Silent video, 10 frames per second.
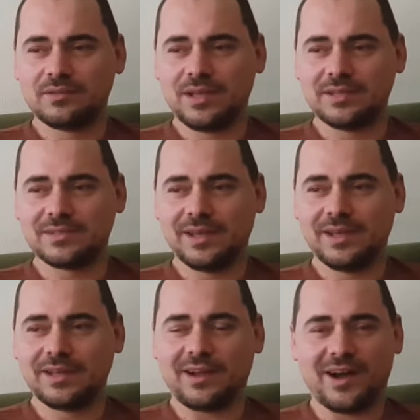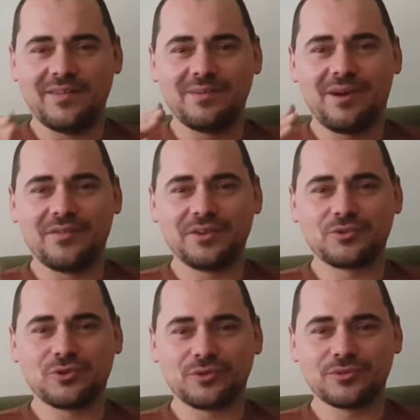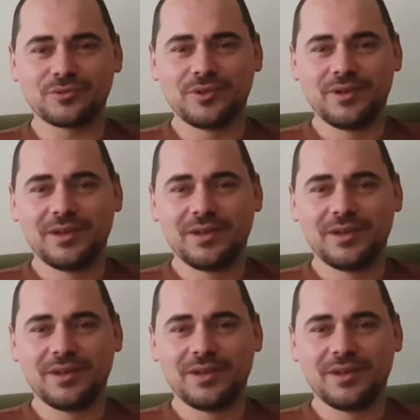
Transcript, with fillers: Neyse kahve mavi içiyoruz.